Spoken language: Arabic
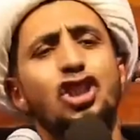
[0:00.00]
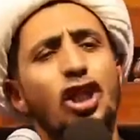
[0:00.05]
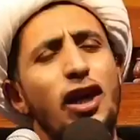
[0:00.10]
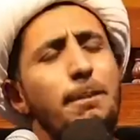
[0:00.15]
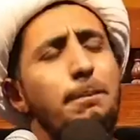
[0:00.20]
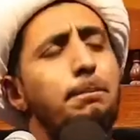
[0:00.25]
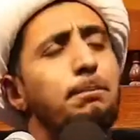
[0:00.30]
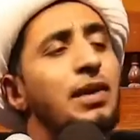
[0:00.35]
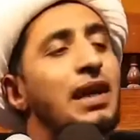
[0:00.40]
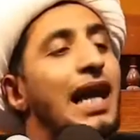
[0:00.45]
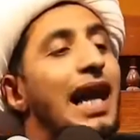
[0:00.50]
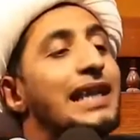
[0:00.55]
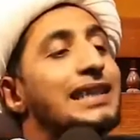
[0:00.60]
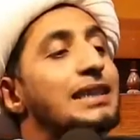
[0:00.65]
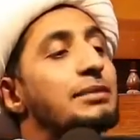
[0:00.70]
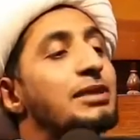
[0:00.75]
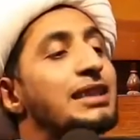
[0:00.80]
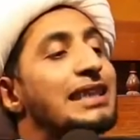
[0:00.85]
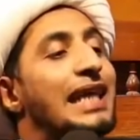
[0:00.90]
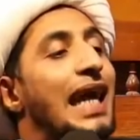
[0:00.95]
طب
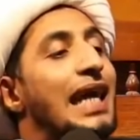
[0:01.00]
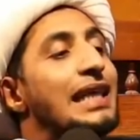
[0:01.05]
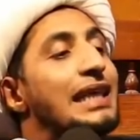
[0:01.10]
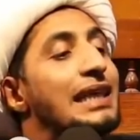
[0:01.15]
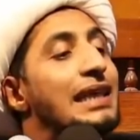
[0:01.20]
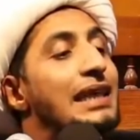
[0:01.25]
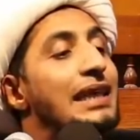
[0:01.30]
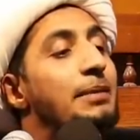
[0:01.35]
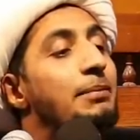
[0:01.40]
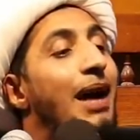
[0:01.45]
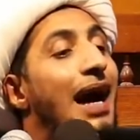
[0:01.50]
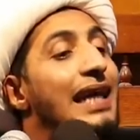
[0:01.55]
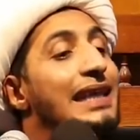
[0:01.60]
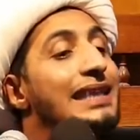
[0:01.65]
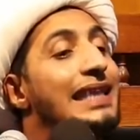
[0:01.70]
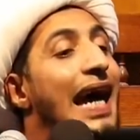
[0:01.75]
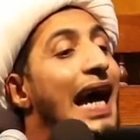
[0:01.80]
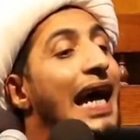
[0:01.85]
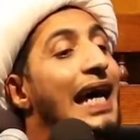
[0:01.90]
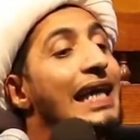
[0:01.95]
لازم تخلي لي
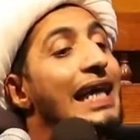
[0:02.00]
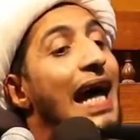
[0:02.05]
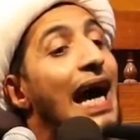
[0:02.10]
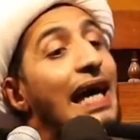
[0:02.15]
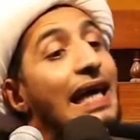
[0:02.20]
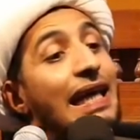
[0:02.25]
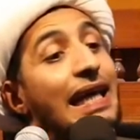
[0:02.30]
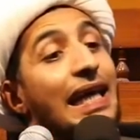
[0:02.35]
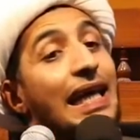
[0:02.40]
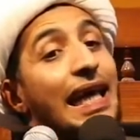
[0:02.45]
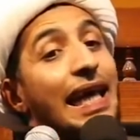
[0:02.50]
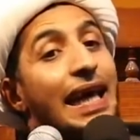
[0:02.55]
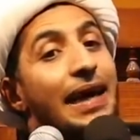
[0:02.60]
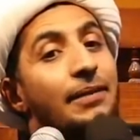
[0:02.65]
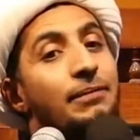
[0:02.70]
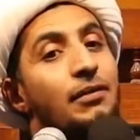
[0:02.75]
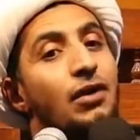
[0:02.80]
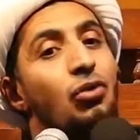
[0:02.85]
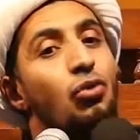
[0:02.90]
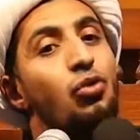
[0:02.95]
ماده
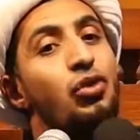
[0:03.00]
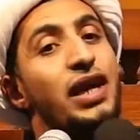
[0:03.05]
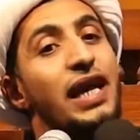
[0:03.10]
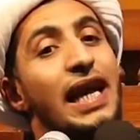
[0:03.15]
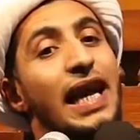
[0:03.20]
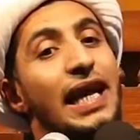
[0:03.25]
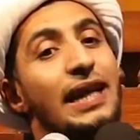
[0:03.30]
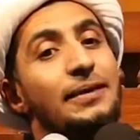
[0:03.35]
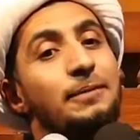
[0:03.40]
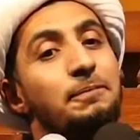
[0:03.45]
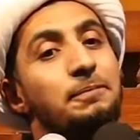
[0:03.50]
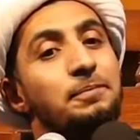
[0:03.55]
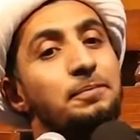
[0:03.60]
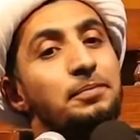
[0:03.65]
اخلاقيه وين